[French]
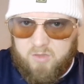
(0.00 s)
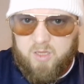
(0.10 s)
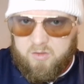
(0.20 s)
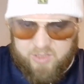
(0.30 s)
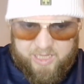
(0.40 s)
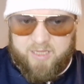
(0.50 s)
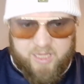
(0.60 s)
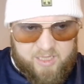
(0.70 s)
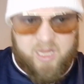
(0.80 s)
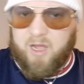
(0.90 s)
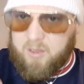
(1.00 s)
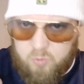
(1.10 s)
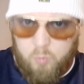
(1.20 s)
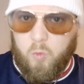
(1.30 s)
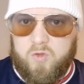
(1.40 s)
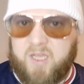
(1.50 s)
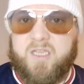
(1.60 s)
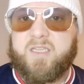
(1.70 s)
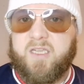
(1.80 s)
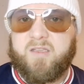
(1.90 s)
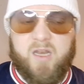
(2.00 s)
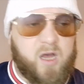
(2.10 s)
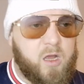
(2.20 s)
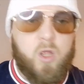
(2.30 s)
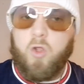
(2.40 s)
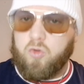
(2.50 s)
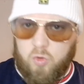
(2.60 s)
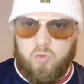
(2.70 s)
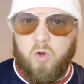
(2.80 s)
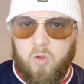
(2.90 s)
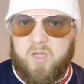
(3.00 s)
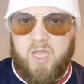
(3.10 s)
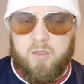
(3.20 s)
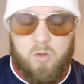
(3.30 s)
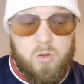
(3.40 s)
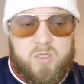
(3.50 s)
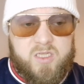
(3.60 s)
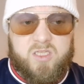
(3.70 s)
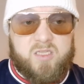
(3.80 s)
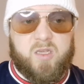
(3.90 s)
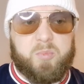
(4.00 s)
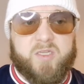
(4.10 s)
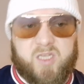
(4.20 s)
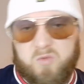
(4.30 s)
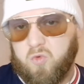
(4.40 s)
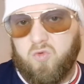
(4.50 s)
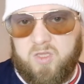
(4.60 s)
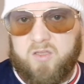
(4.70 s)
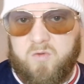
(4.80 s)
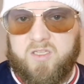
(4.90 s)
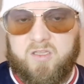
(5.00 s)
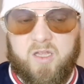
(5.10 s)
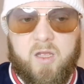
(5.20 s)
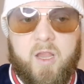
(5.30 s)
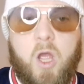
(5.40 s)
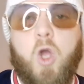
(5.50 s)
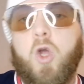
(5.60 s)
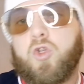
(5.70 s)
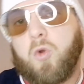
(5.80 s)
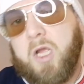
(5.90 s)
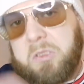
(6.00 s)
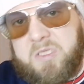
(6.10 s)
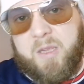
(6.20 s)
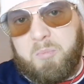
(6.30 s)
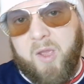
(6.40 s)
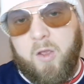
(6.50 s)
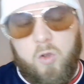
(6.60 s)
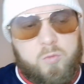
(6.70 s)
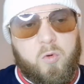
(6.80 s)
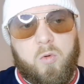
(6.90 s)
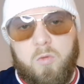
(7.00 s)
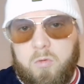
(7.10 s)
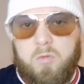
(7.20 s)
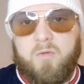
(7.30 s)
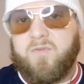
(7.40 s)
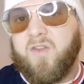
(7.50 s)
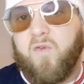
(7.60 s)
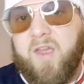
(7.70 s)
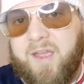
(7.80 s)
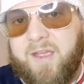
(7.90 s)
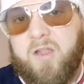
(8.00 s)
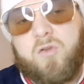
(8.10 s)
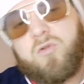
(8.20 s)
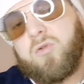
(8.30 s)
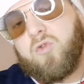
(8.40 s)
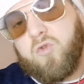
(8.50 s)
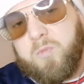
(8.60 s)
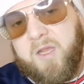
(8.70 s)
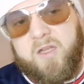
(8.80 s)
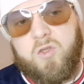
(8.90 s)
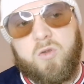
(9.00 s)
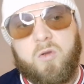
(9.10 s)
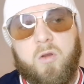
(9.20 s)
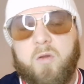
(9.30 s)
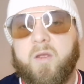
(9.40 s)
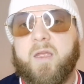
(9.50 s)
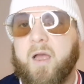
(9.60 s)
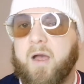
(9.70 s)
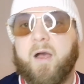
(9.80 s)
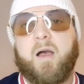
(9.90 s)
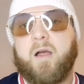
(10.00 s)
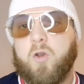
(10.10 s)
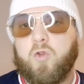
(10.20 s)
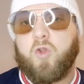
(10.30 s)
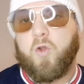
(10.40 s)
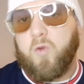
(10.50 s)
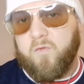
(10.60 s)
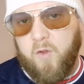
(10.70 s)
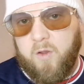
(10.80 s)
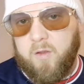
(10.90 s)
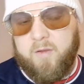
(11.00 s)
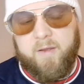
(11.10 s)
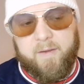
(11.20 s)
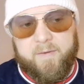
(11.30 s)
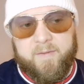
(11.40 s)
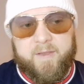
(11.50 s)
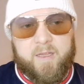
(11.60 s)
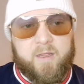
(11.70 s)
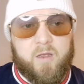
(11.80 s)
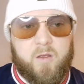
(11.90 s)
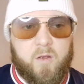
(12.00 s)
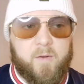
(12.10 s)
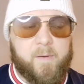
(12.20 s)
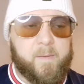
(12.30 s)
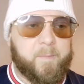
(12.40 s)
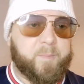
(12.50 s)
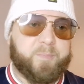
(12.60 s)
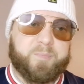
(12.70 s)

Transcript: d'être là, de montrer qu'ils étaient là, de nous rentrer dedans, et c'est ce qui s'est passé, beaucoup d'intensité. Sur la deuxième période, bon, vite fait, tu doutes bien qu'il euh, y a le turnover, hein, euh,